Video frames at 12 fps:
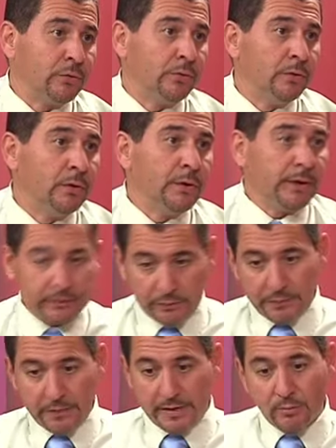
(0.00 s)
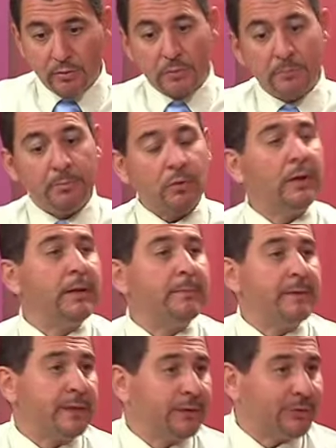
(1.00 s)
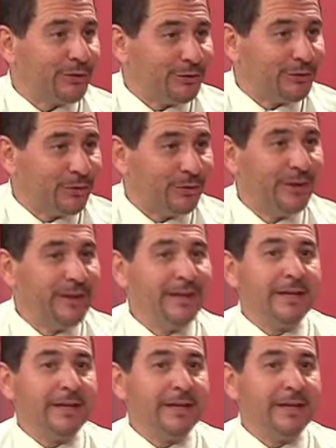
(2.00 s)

todos... Entonces, digamos que es un poco el epicentro de todo.